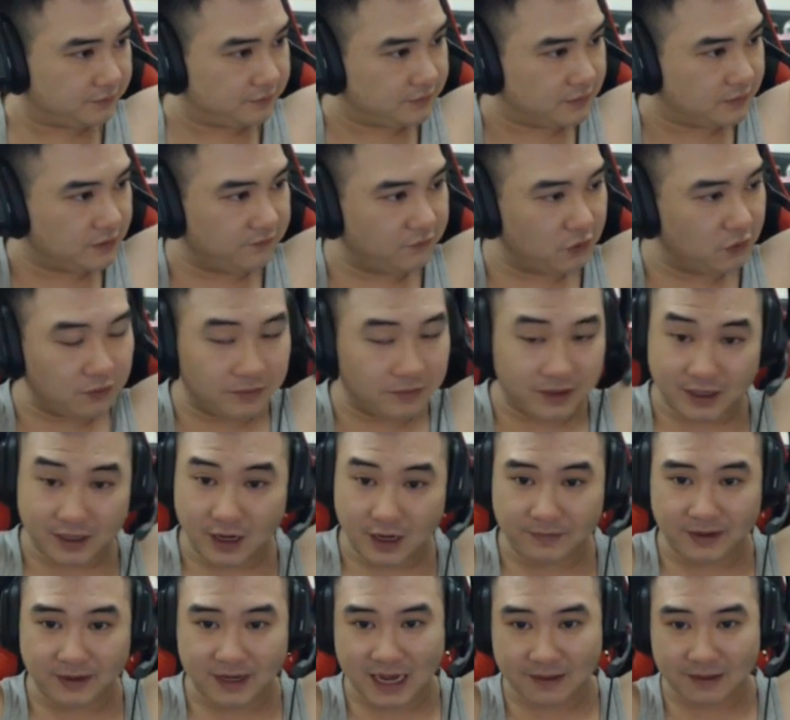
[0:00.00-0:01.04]
Núm vú của mình hơi
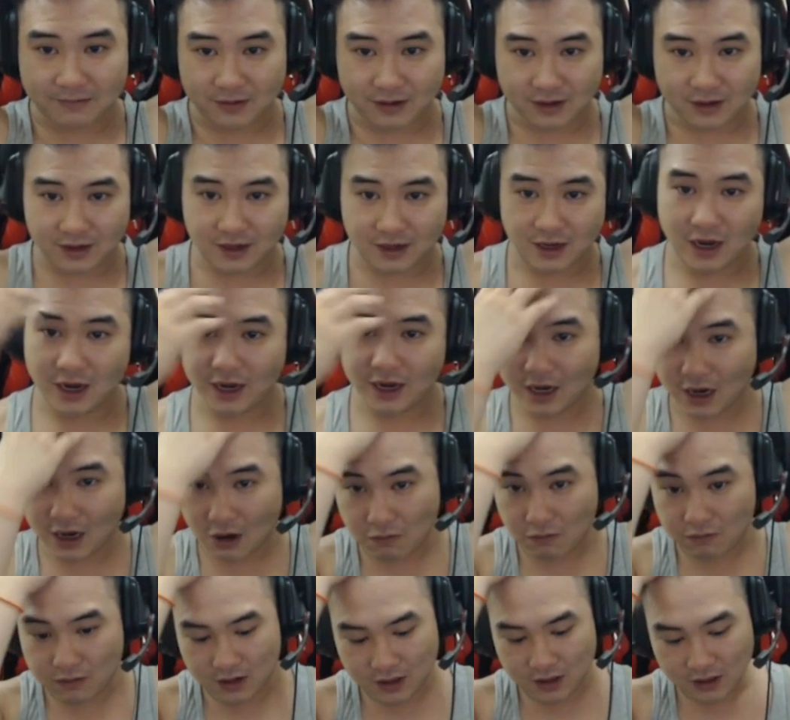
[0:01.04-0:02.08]
bị đẹp đấy, hơi
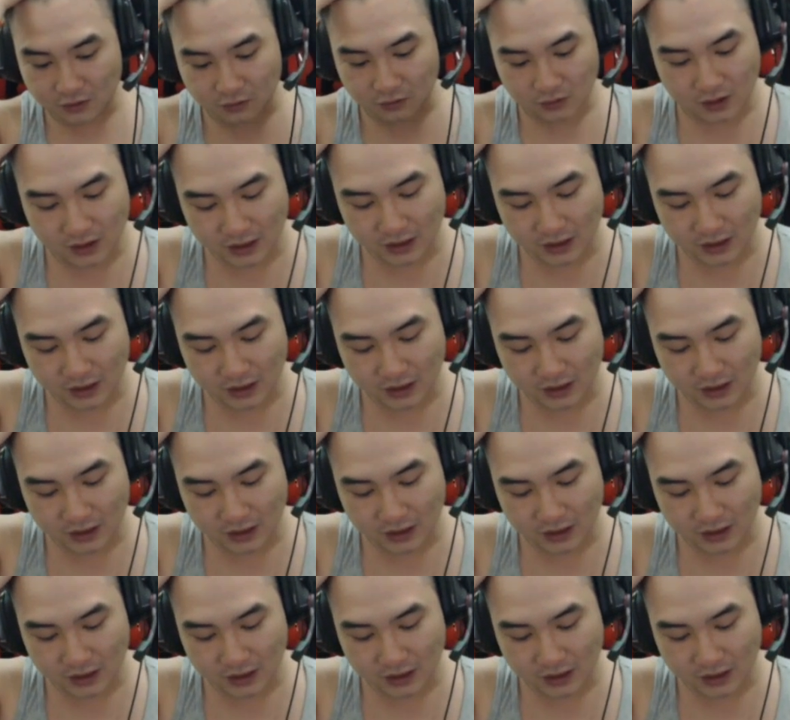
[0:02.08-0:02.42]
hồng, hơi đủ thứ,